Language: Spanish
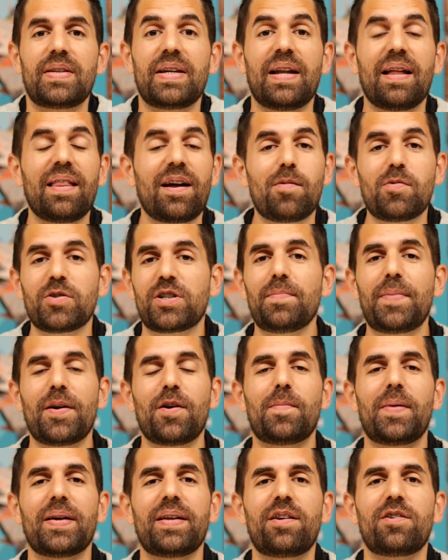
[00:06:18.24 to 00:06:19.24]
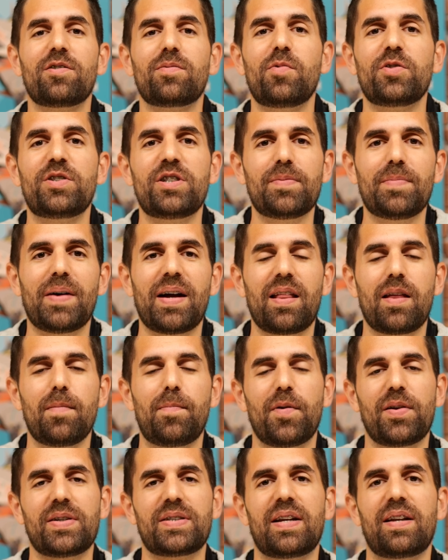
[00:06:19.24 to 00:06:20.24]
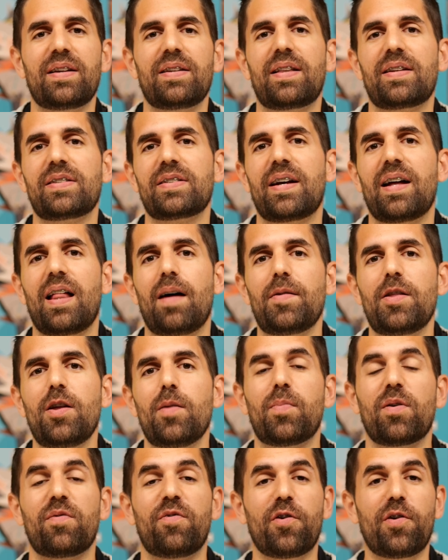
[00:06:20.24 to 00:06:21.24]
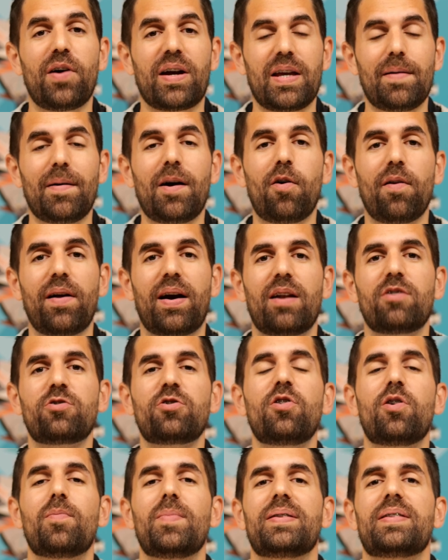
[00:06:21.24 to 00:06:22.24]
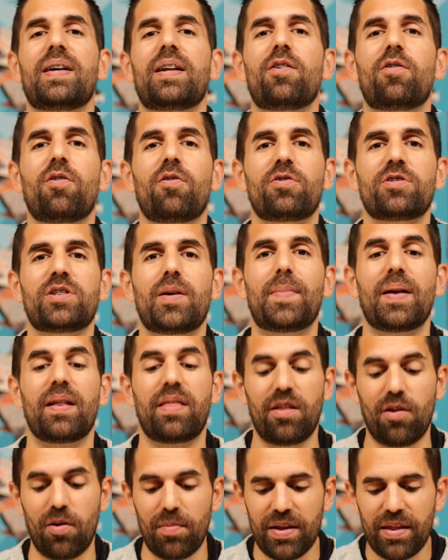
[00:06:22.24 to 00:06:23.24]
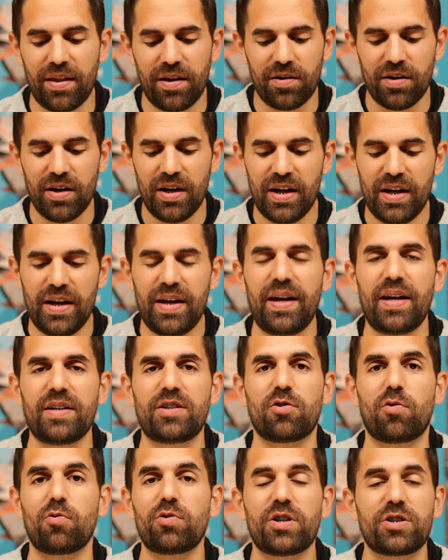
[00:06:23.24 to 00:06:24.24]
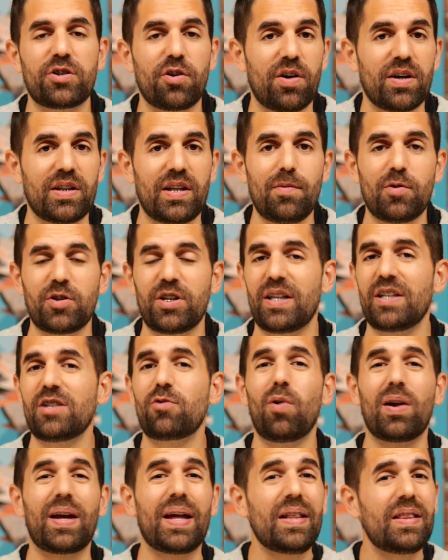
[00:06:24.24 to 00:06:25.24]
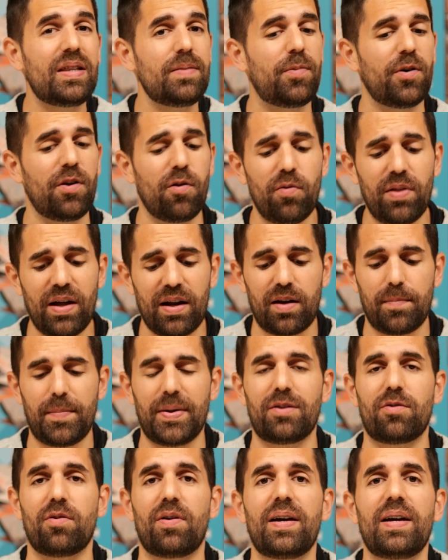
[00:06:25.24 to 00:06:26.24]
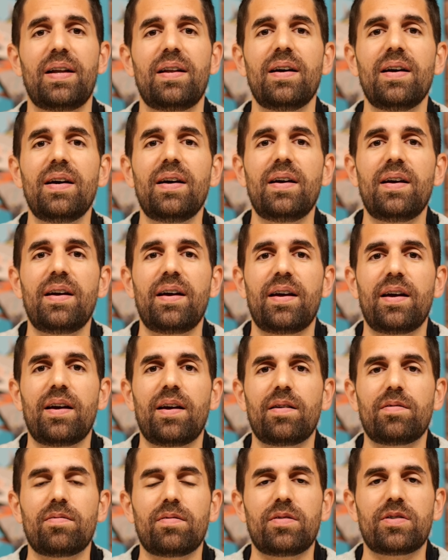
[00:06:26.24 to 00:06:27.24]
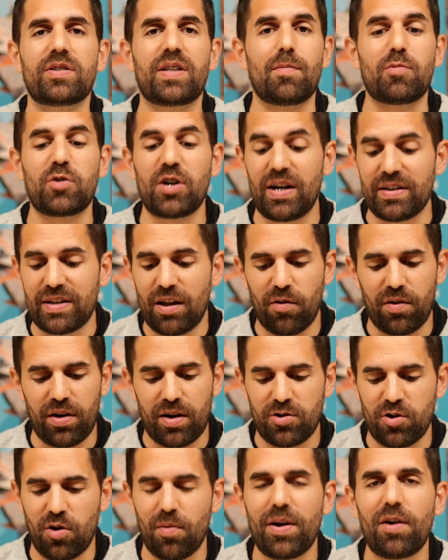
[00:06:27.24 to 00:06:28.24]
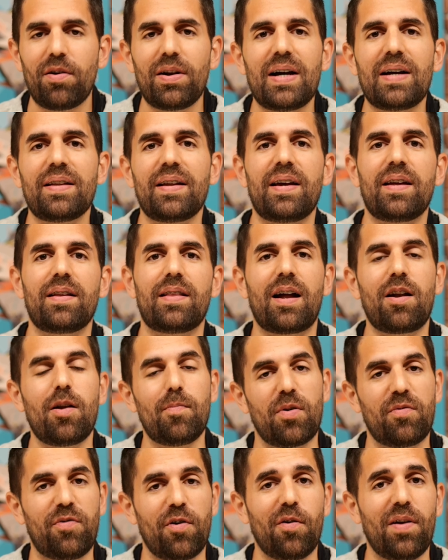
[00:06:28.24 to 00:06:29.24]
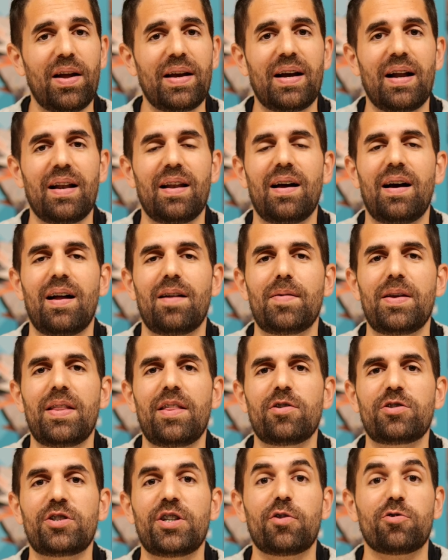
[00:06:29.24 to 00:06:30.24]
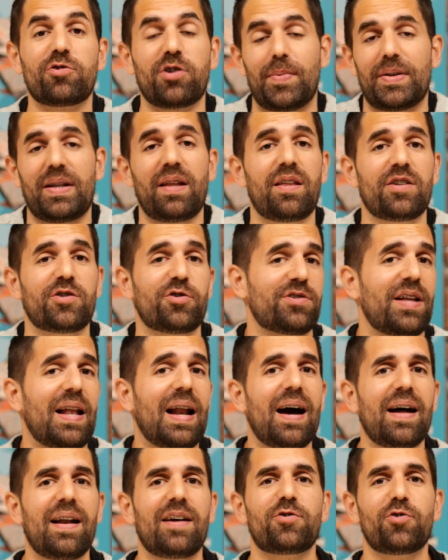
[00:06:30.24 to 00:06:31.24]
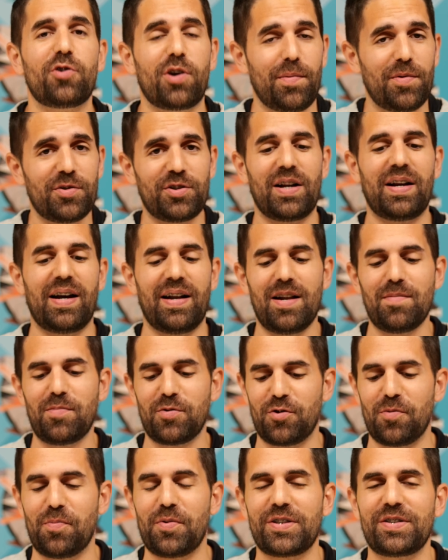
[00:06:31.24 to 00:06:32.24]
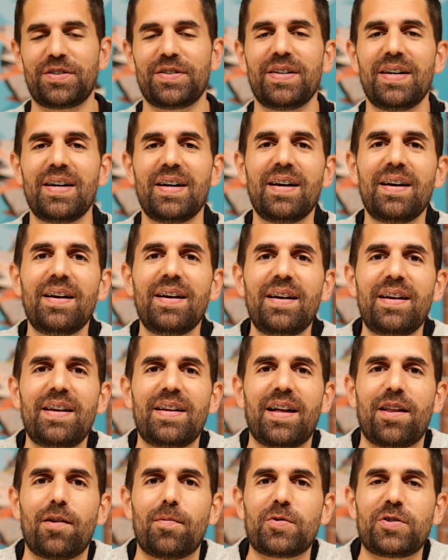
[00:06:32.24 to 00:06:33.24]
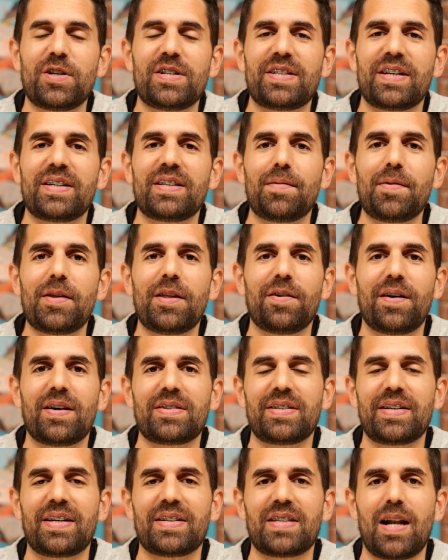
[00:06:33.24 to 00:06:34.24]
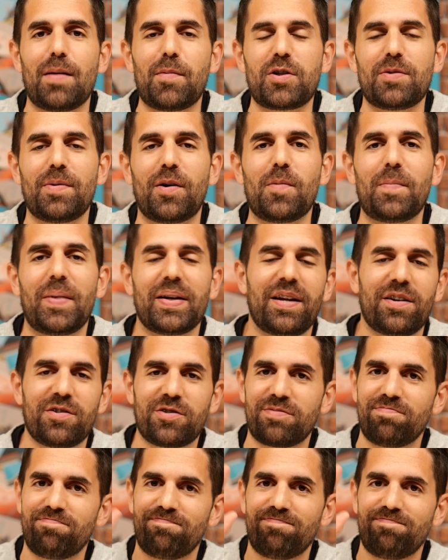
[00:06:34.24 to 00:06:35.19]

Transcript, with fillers: Y nada, como siempre, compañeros, muchísimas gracias por estar detrás de cada vídeo. Por favor, aquí abajo dejadnos un comentario con lo que os ha parecido el vídeo eh, si os gusta este objetivo, si tenéis cualquier tipo de duda respecto a él, eh, estaremos encantados de resolverla. Eh, darle por favor like al, al vídeo. Si os apetece, si os da la gana, suscribiros al canal, por supuesto. Y nada, nos vemos en el siguiente vídeo. Así que hasta la próxima, compañeros.